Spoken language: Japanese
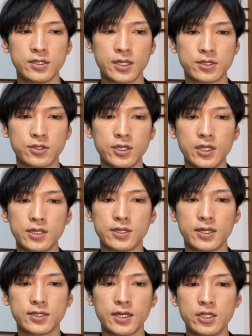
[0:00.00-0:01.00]
じゃあ次にです
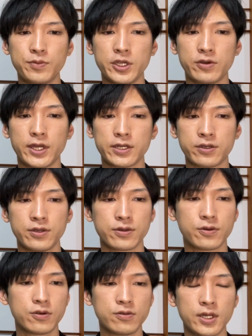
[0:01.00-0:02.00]
ね、エスアンドピーごひゃく。
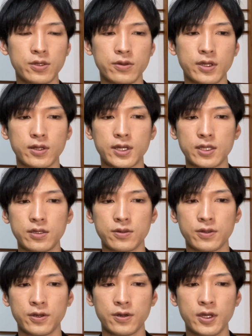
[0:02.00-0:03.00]
ここはどうなのかっていう
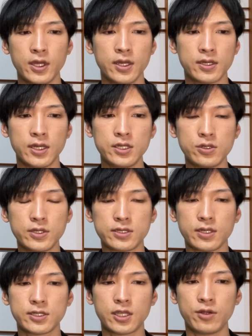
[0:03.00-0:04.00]
と、現状です
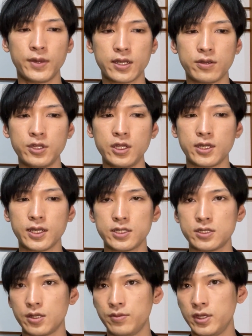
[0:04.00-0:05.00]
ね、下の マックディー に関しては